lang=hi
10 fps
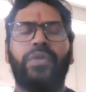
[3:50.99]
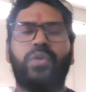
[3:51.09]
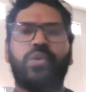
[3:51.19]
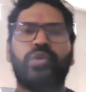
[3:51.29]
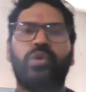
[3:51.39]

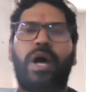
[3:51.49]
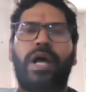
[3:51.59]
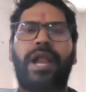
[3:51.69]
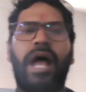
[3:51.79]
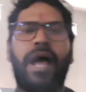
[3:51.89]
तो दोस्तों
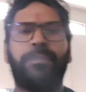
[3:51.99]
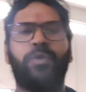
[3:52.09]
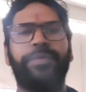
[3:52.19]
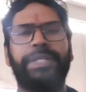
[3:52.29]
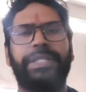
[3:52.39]
अगर
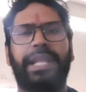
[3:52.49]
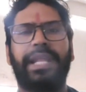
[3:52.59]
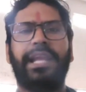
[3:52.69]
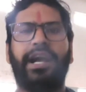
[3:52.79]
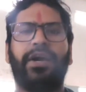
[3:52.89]
आपको भी इस
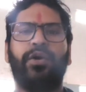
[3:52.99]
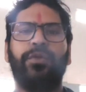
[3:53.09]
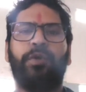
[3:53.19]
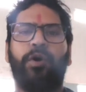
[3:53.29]
तरह की अगर कोई